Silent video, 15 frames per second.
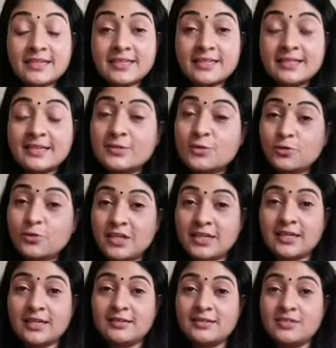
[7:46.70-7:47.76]
गई थी सोनिया
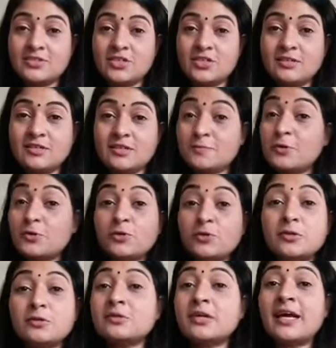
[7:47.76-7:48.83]
गांधी जी इसमें कोई
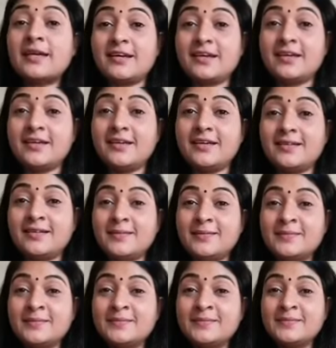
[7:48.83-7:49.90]
दो राय नहीं है
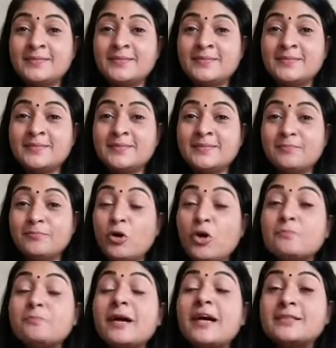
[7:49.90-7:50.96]

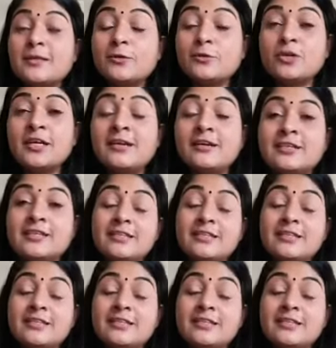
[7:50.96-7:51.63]
बहुत बातें होने लगी